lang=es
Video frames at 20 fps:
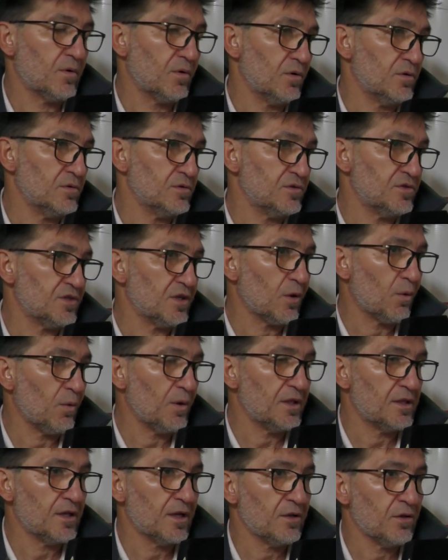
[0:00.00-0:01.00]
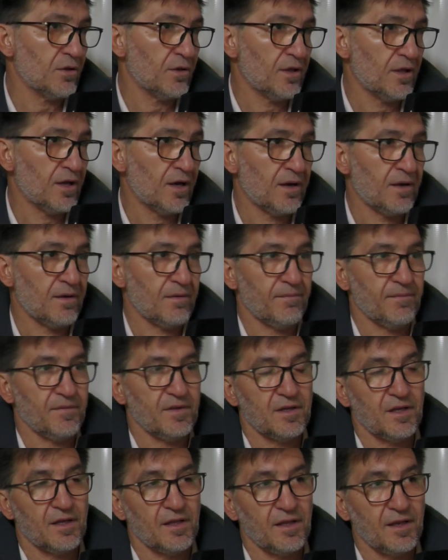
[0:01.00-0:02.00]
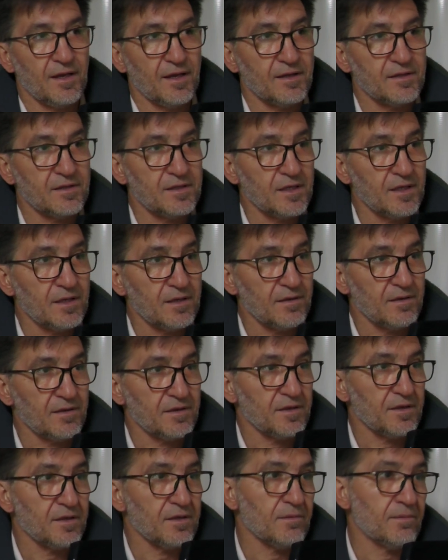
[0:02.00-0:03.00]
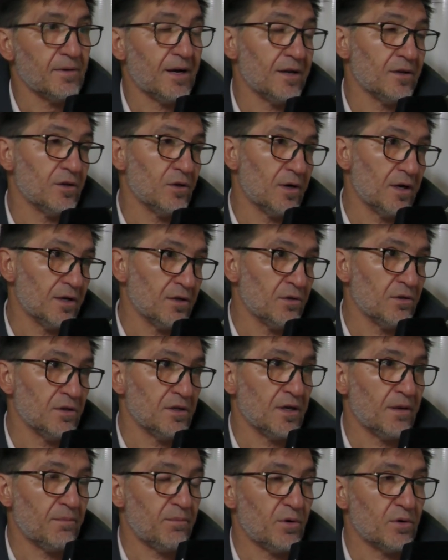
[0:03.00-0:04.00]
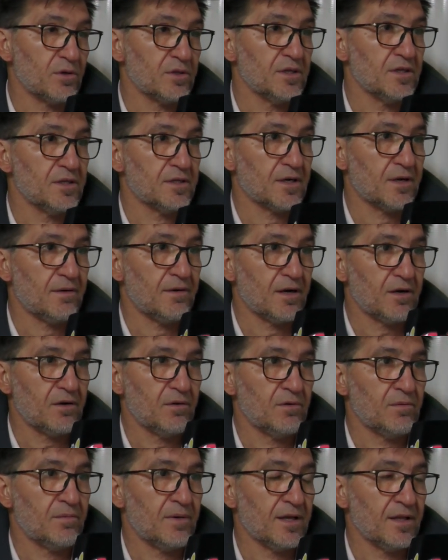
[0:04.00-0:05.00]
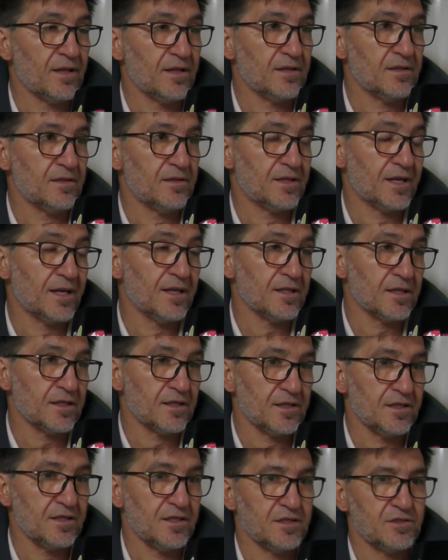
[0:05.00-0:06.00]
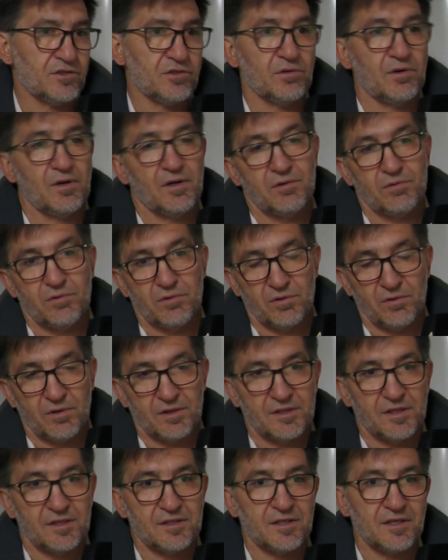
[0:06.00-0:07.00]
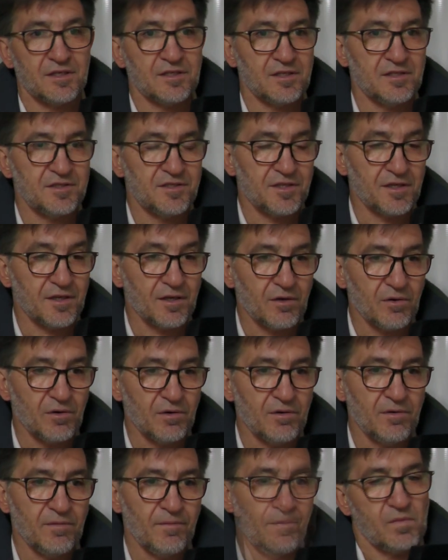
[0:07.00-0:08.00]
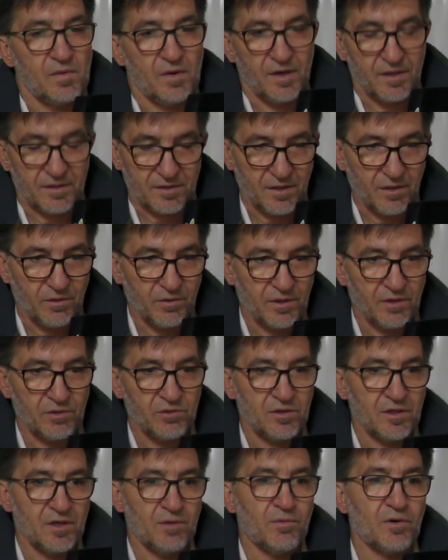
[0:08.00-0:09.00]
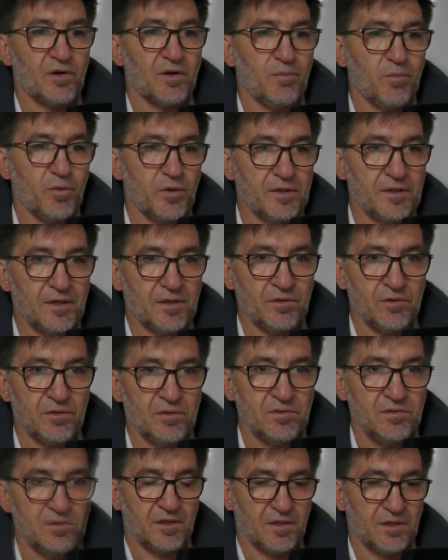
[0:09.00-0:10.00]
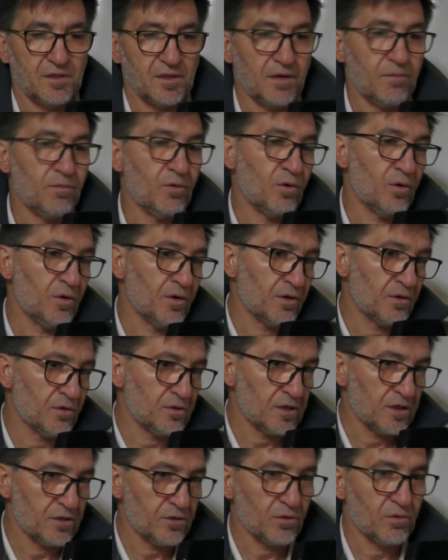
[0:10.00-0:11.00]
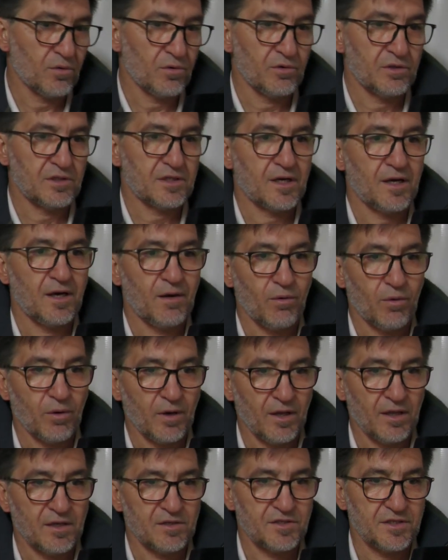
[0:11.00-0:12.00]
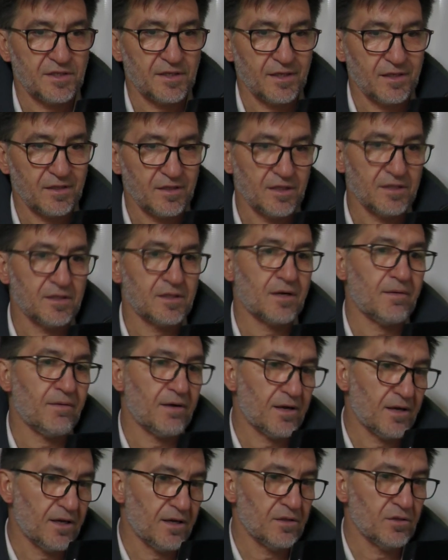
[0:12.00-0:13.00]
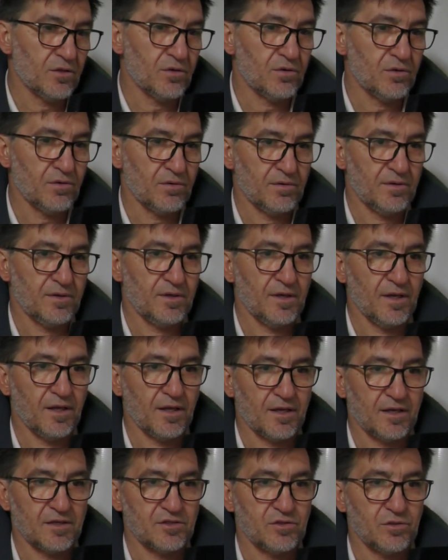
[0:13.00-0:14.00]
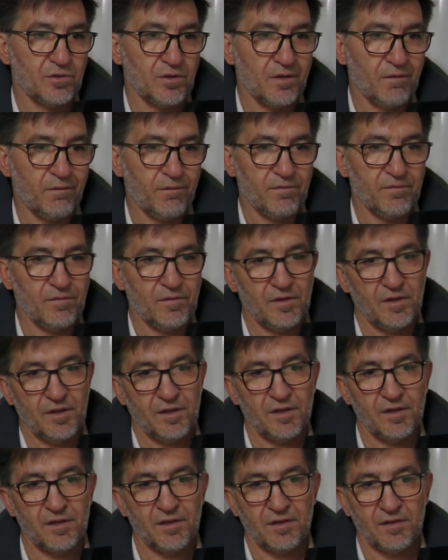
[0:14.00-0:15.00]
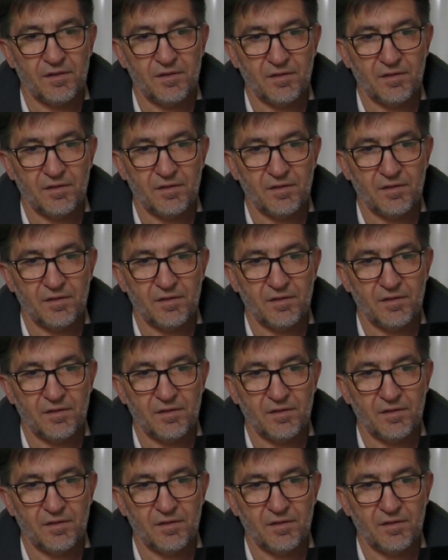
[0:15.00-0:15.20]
con 50 años de edad en adelante y varios años de aporte de trabajo, más de 30 te diría yo, algunos hasta 35. Hasta ahora no tenemos respuesta, no. Estamos en contacto con nuestras abogadas, sí que están trabajando en el caso de,